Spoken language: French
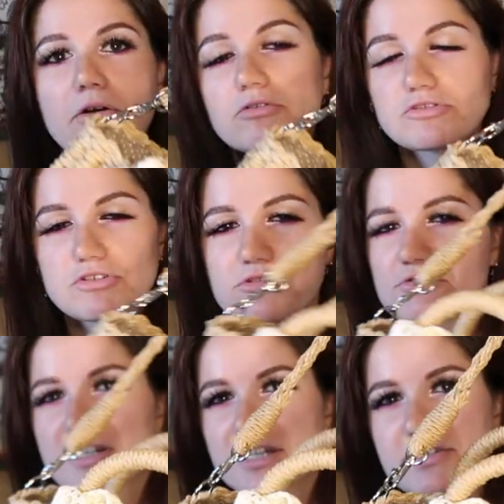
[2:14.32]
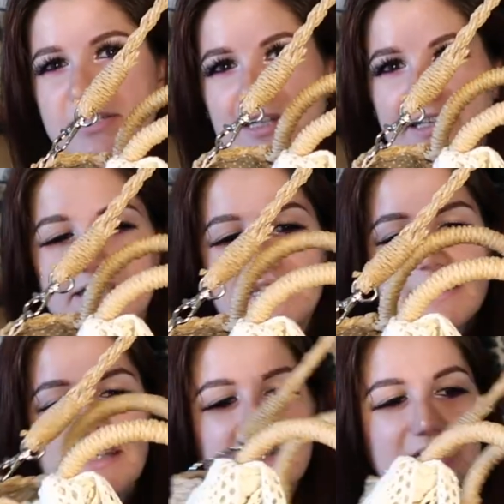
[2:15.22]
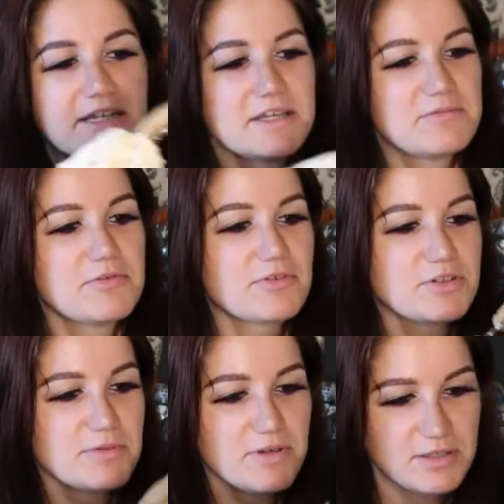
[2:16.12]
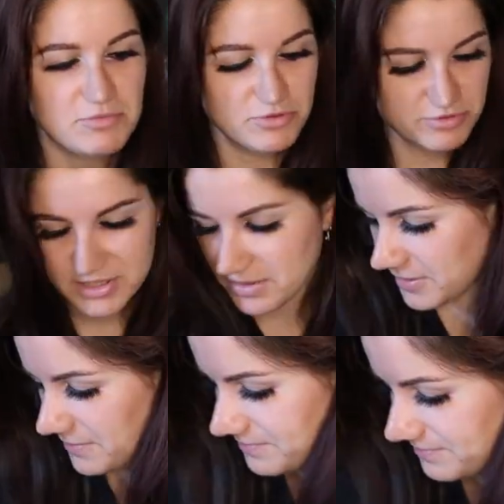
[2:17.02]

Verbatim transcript: grand chose dans tous les cas dans ce sac-ci. Mais franchement il est plutôt sympa.